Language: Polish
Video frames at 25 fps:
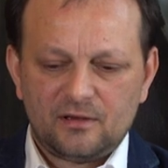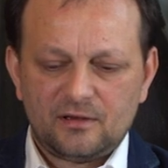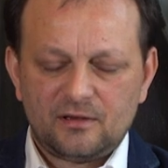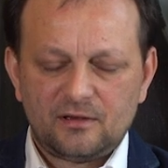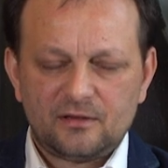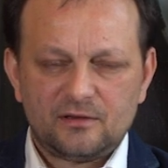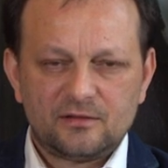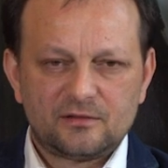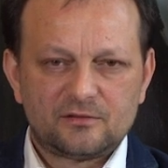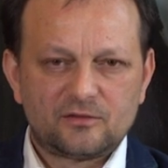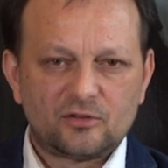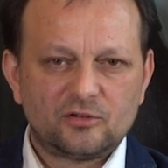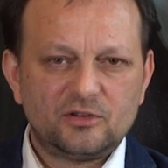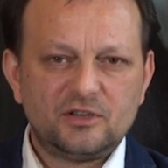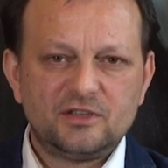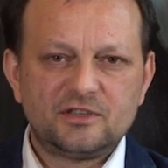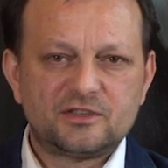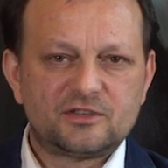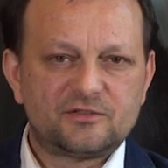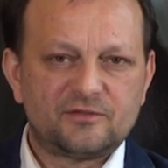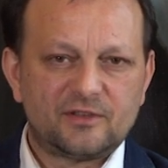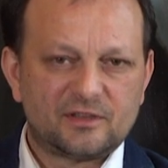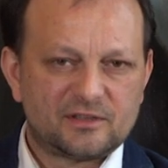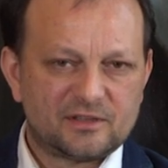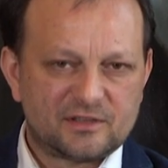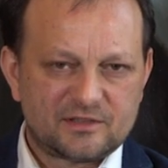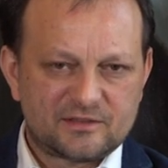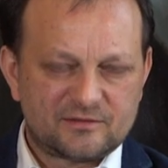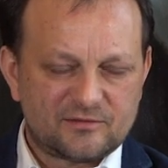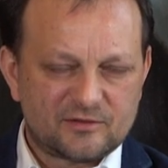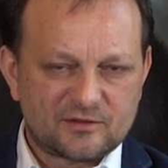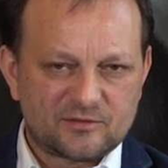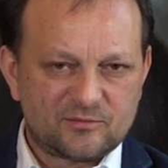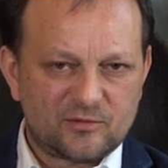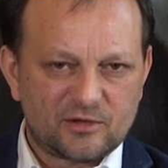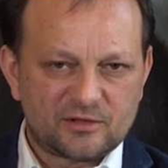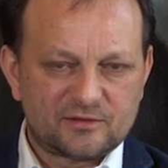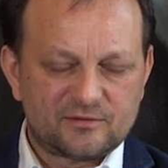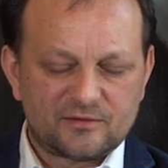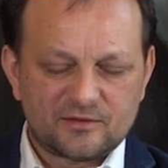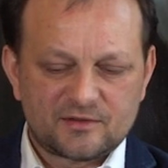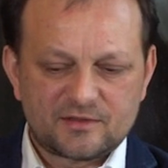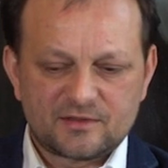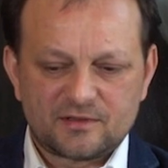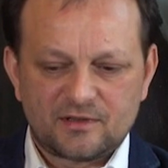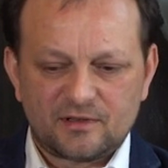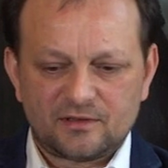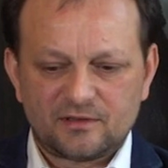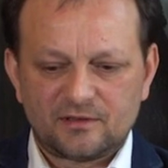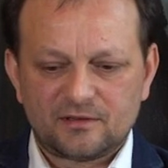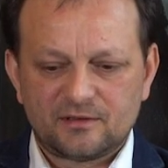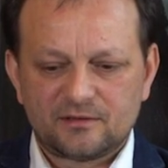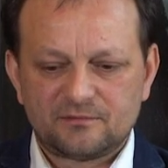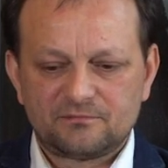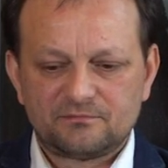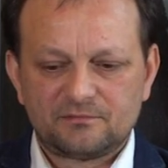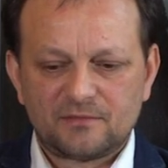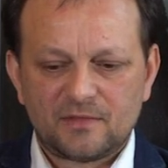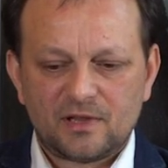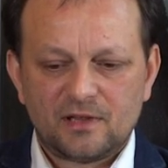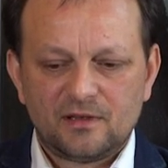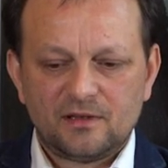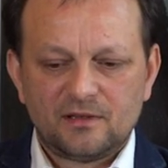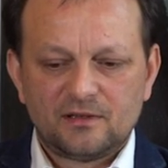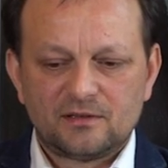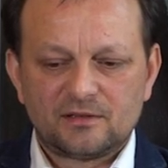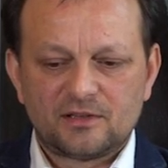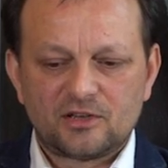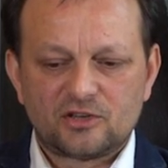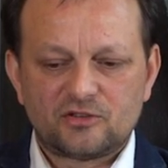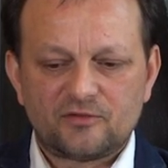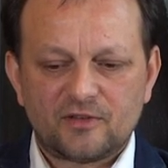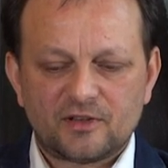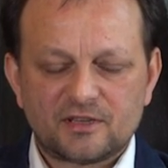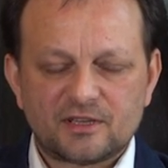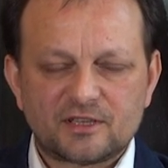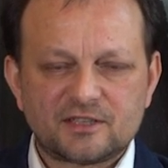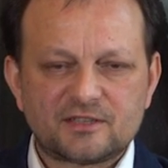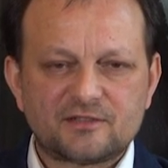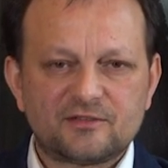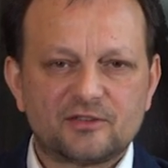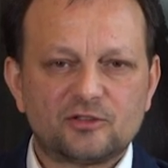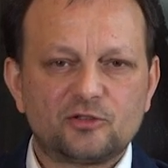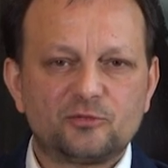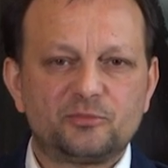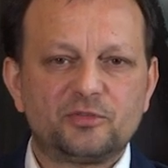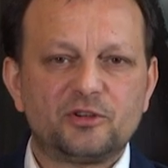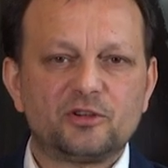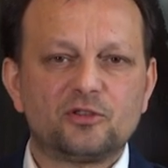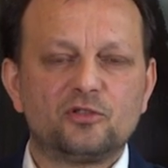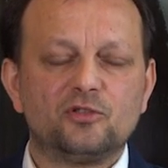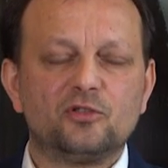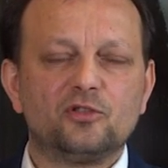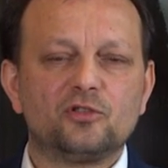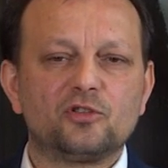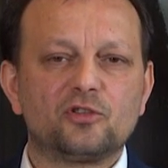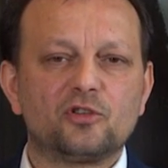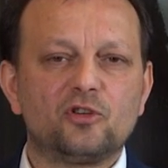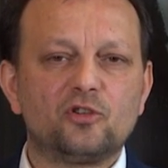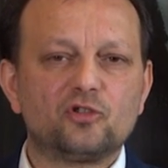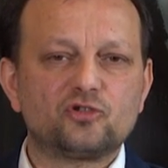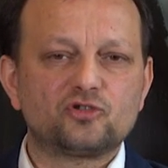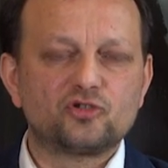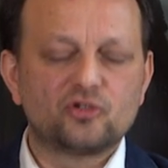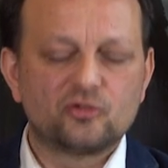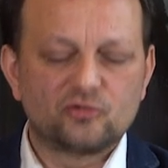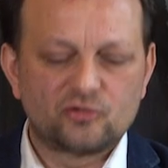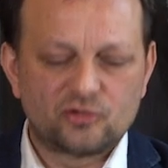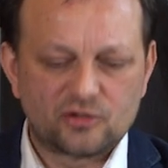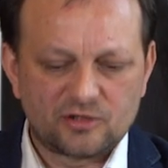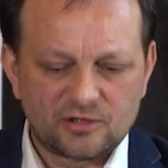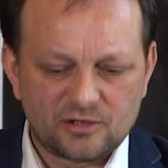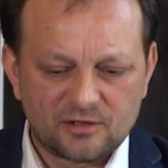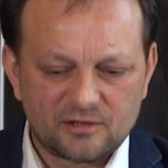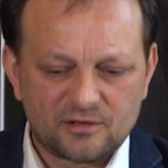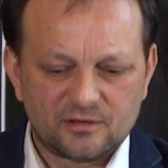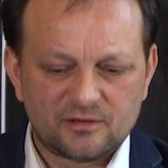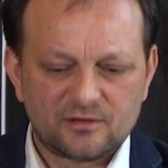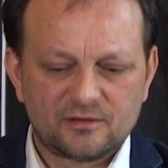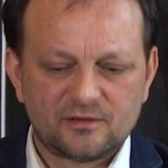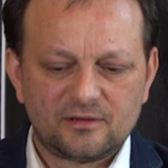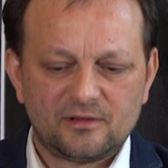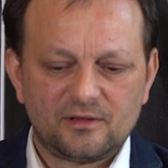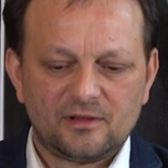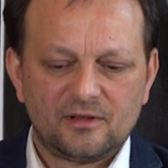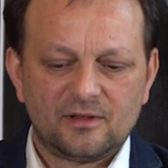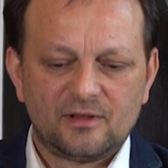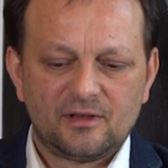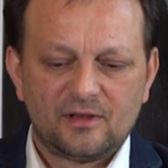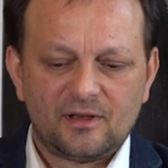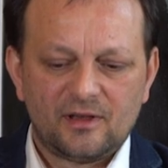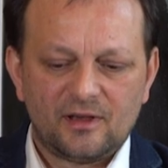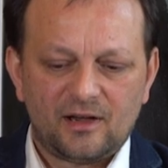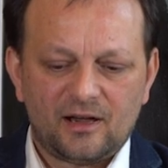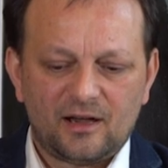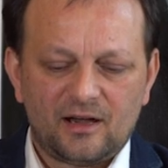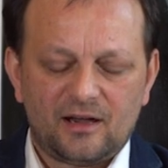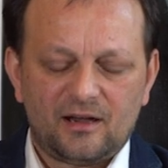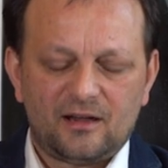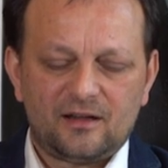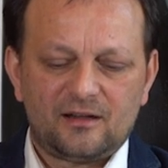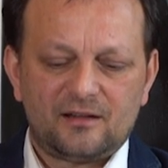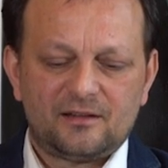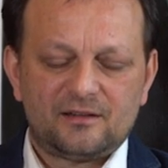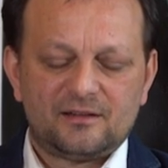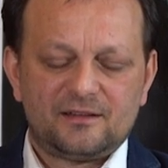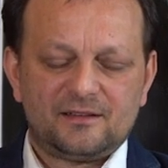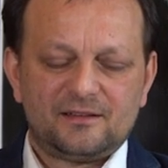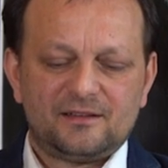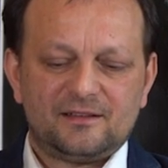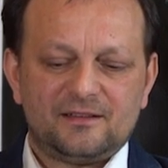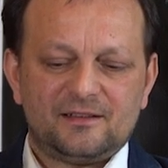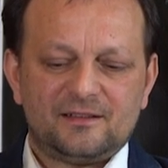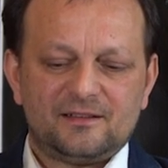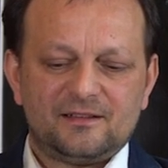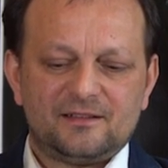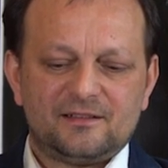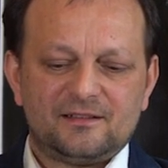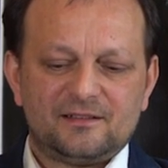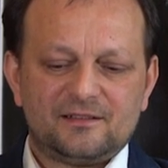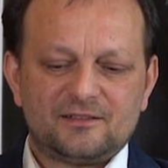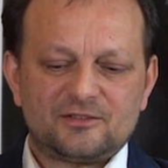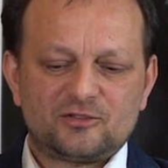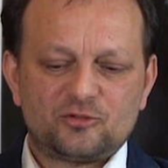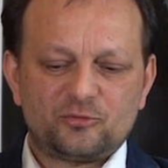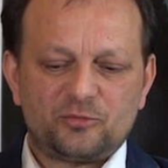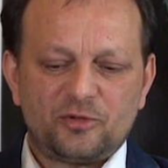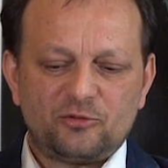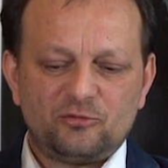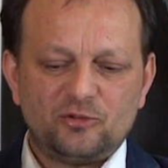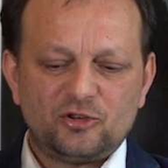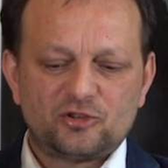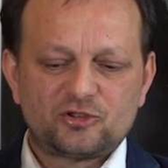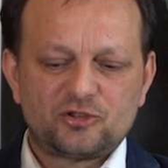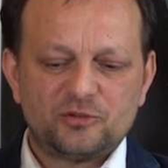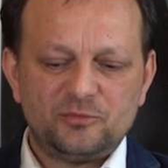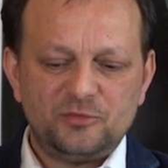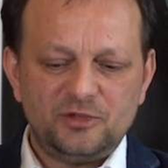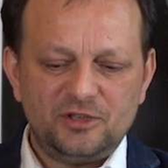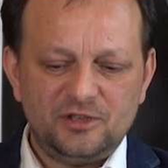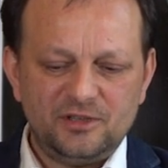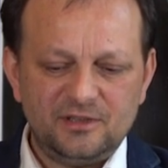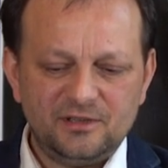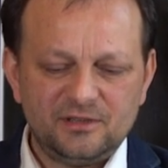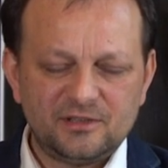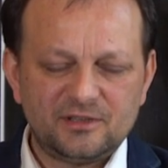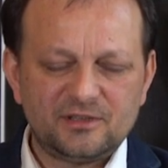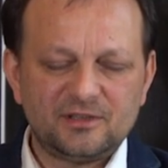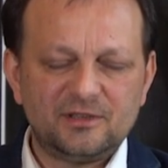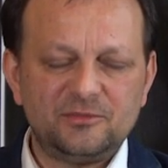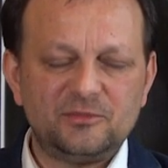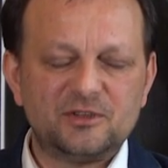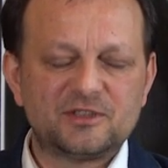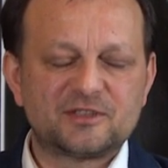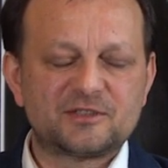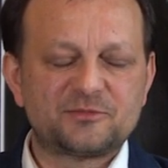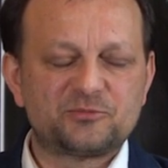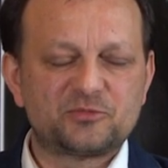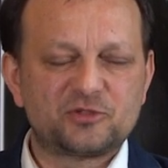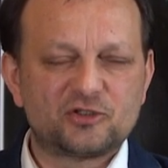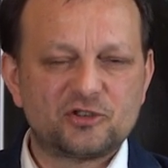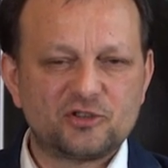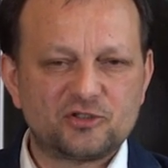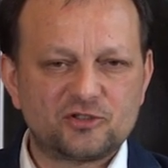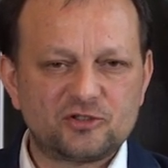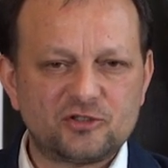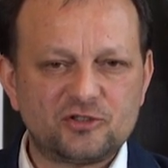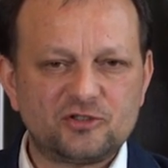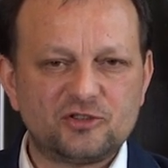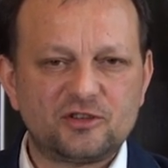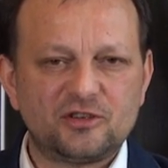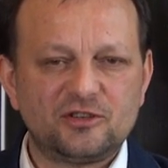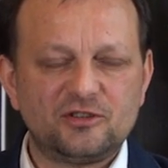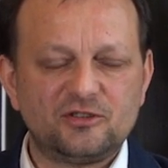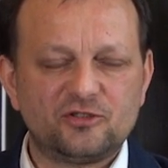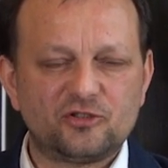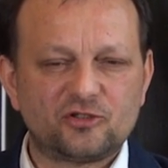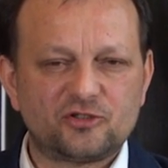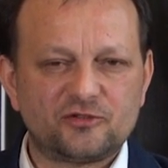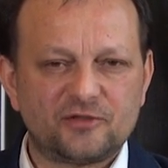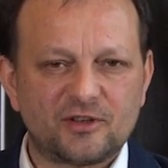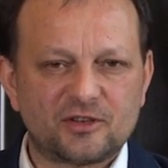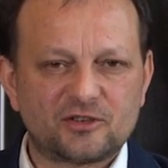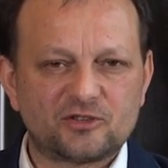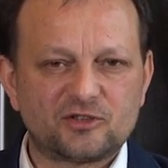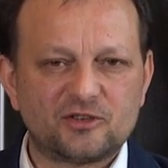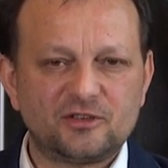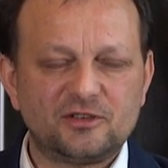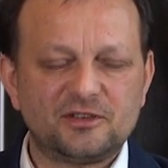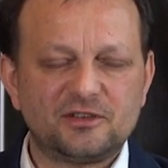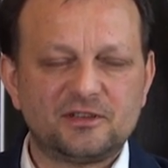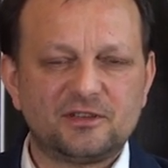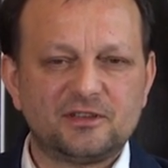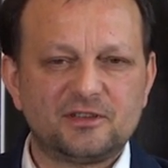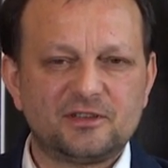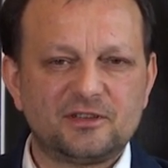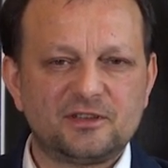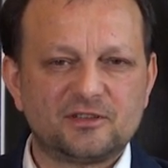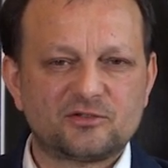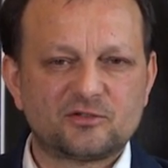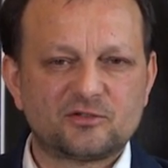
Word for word: E, to nie jest świadectwo zmartwychwstania. Te świadectwa dopiero rodzą się, a e, zupełnie czym innym jest przeżycie i doświadczenie, kiedy